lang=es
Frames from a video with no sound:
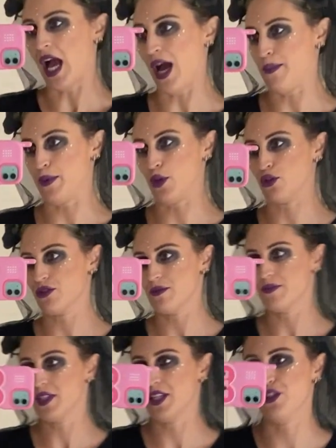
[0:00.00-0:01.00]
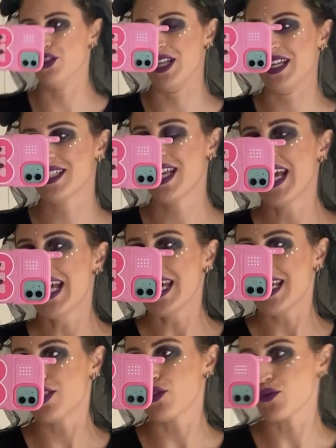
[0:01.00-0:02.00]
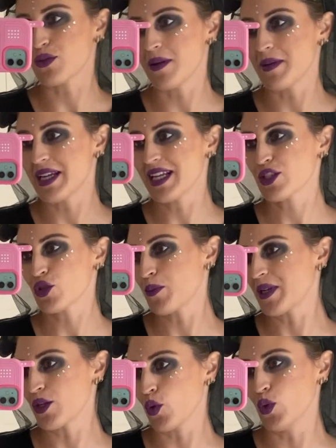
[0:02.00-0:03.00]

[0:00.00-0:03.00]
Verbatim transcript: Aprox, señoras. Esto es una manera súper